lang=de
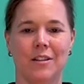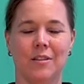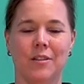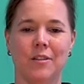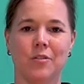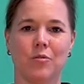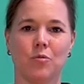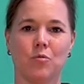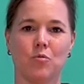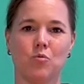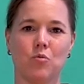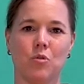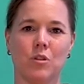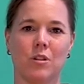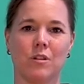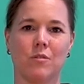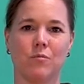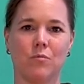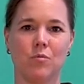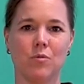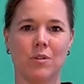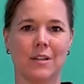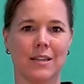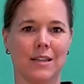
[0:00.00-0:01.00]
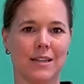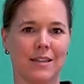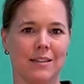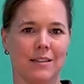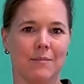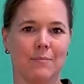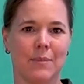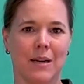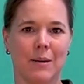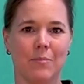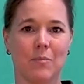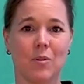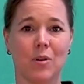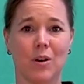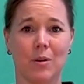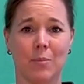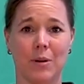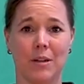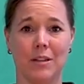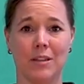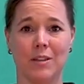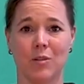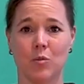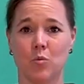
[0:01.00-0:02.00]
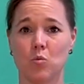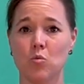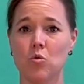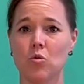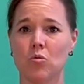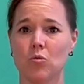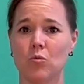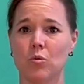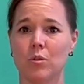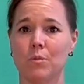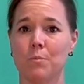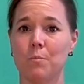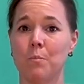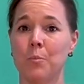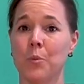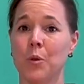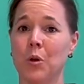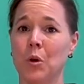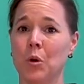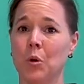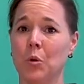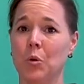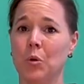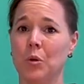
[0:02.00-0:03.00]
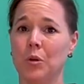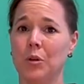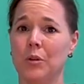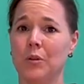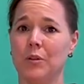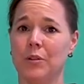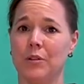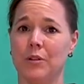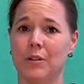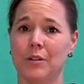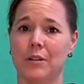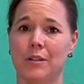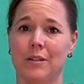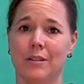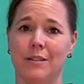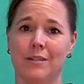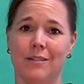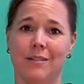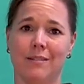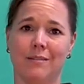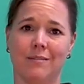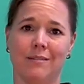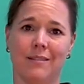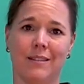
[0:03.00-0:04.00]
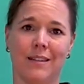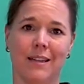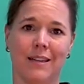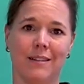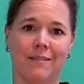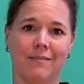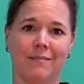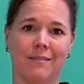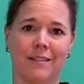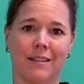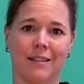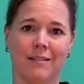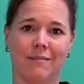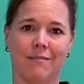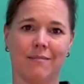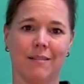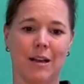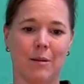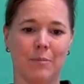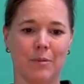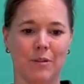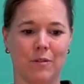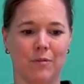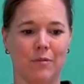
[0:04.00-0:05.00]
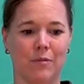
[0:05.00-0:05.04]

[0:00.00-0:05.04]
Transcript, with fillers: nicht so gute Gewohnheiten, die meinem Körper nicht gut tun. Und äh, dann, dann habe ich